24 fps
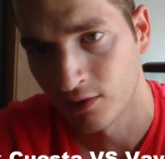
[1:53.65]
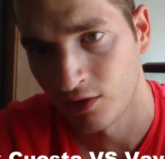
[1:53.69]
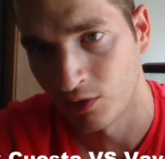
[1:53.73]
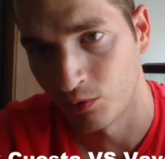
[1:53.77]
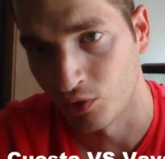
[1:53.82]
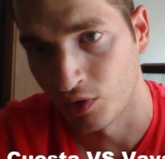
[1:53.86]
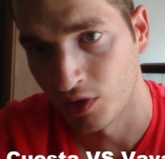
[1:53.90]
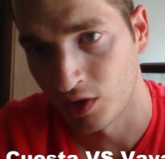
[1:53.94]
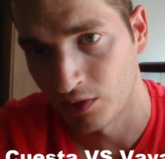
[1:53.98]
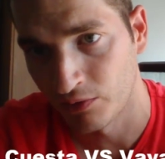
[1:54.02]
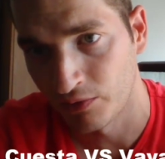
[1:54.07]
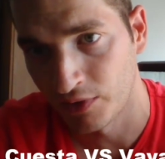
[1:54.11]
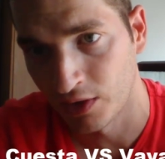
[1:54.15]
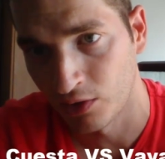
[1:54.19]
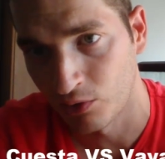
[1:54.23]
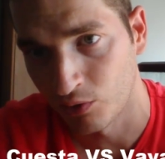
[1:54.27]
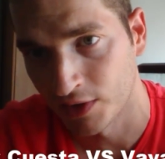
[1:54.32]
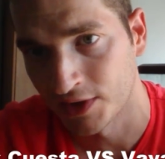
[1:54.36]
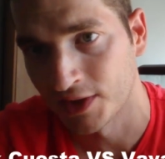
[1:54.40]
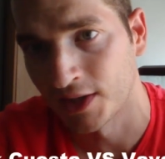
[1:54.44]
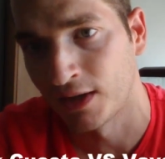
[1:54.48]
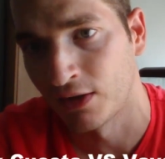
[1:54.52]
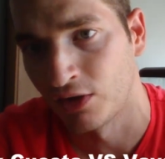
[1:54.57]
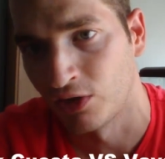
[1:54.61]
Como dice Frank
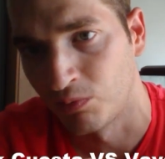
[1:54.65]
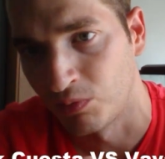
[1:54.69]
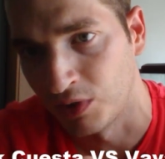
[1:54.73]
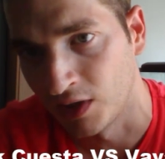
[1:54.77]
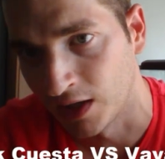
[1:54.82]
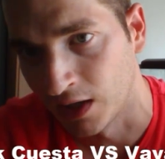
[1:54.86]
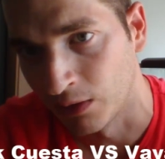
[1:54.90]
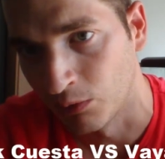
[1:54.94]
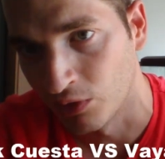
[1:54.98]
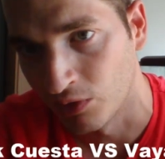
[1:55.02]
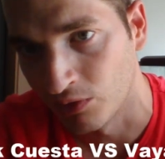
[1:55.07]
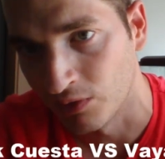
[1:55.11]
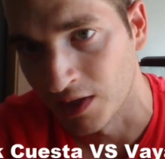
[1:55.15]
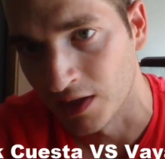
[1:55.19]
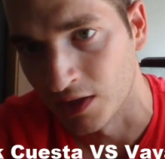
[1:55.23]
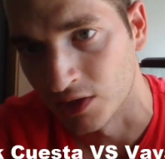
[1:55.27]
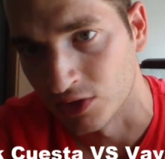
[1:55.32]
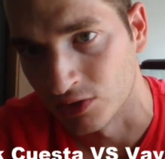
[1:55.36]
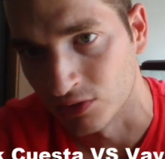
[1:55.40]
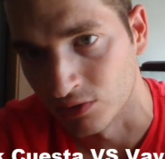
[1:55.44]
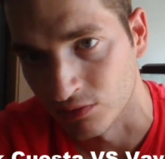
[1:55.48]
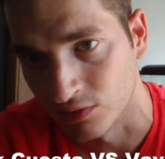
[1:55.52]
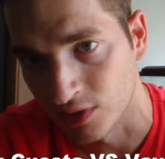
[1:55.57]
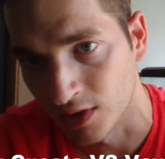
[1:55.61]
Cuesta, que lo explica muy bien
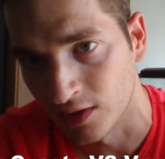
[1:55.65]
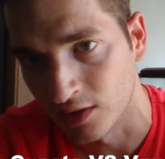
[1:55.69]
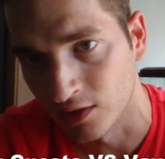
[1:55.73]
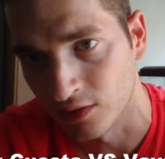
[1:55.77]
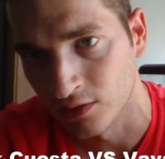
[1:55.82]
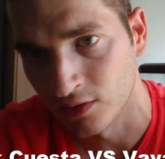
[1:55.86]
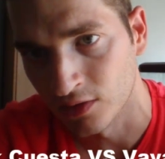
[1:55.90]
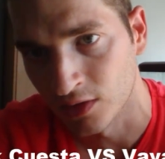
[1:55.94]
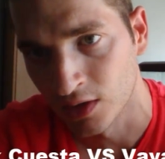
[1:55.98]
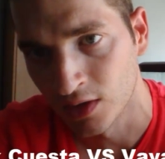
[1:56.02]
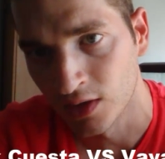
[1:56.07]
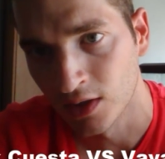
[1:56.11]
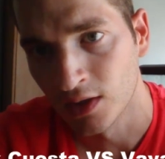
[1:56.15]
en su vídeo.